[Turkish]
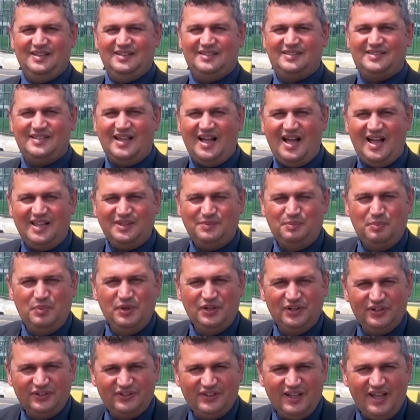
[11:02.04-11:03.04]
Saat
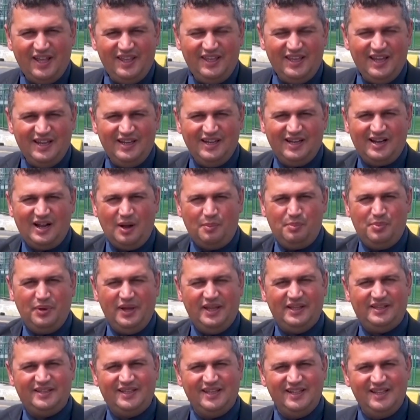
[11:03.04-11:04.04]
1'de Yeni Kapı
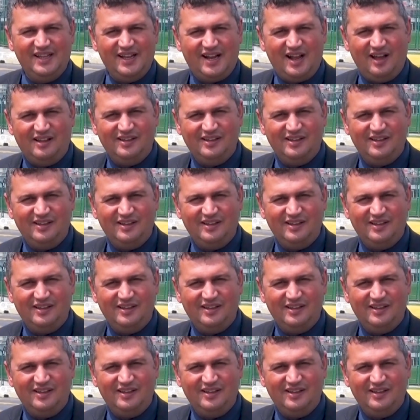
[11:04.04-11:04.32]
etkinlik